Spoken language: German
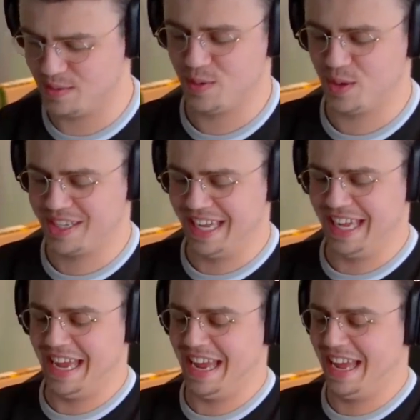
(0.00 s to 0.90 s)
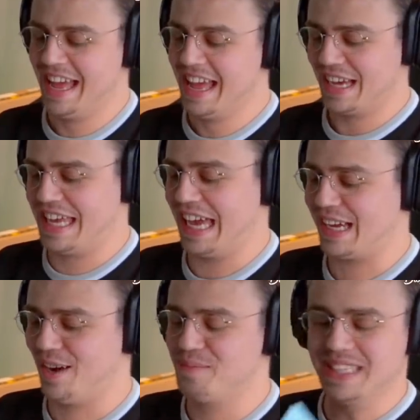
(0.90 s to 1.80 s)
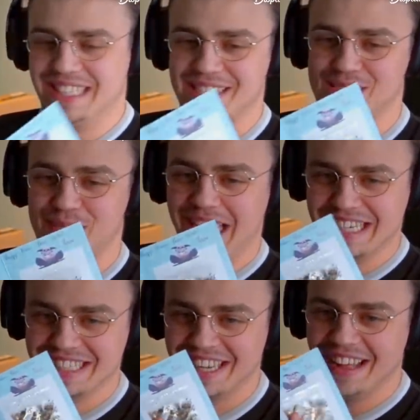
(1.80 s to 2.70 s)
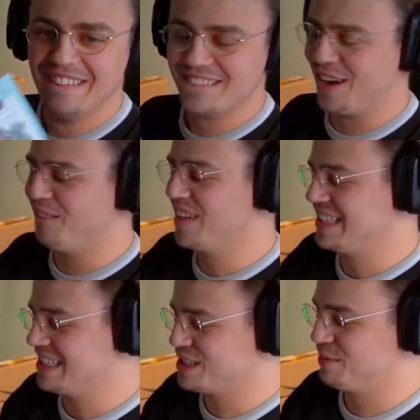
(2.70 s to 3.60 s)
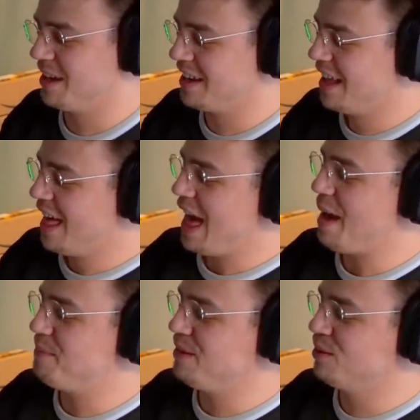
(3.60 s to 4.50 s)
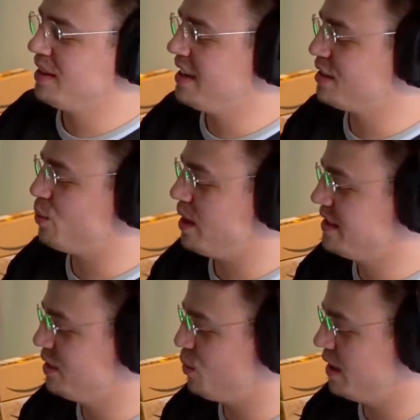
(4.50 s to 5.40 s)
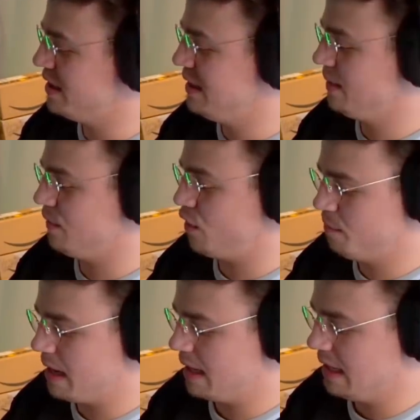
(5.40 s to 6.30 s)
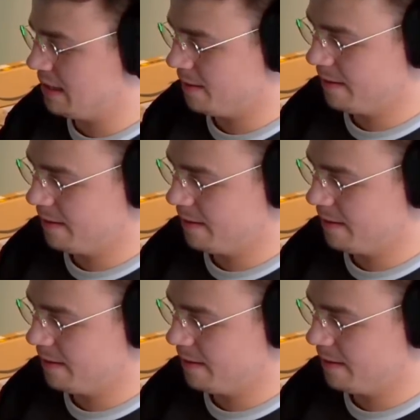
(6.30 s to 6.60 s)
Okay, okay komm, ein bisschen spät. Komm, ein bisschen spät. Happy New Year 2020 von Marie.